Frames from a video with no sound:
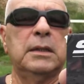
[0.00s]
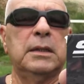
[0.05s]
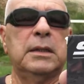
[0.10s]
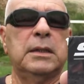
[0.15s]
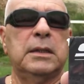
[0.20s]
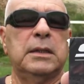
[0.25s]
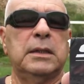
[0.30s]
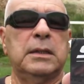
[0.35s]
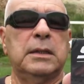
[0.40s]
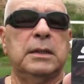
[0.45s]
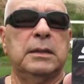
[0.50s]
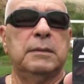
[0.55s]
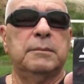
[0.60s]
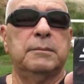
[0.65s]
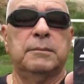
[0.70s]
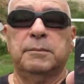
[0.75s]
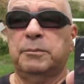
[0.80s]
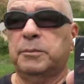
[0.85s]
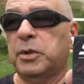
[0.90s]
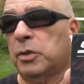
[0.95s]
eh,
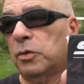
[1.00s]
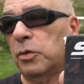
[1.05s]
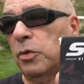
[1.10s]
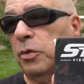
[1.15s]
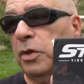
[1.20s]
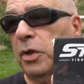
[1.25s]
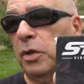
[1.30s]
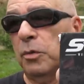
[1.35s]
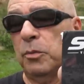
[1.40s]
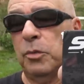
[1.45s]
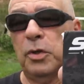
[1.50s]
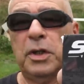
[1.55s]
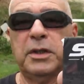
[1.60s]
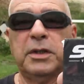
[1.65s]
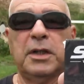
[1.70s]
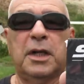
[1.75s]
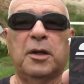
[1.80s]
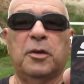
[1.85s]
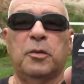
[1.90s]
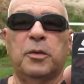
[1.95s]
pero no quiero
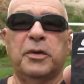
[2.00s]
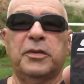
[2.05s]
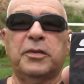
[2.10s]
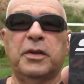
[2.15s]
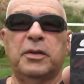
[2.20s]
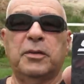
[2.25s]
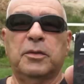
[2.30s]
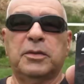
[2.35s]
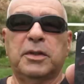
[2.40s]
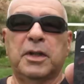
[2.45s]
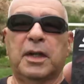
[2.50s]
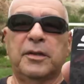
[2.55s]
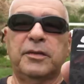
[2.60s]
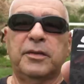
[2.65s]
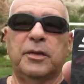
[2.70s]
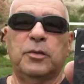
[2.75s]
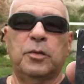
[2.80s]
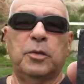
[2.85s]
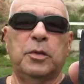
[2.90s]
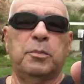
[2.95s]
molestar a los vecinos, estar
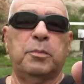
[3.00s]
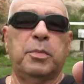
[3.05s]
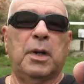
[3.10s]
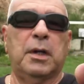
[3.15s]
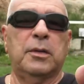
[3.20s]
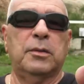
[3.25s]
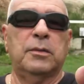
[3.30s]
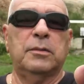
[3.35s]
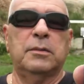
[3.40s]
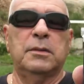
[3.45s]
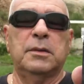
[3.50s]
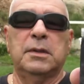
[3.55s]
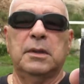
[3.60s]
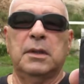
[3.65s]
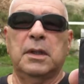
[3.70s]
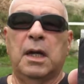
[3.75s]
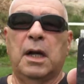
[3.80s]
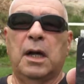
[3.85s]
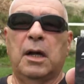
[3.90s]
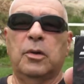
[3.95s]
haciendo disparos
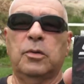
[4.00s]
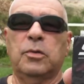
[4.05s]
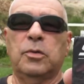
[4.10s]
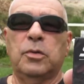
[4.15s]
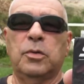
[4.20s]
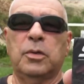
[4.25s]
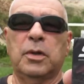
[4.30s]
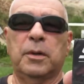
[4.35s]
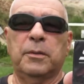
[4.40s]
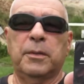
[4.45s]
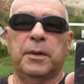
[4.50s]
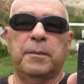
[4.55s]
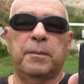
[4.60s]
a oscura.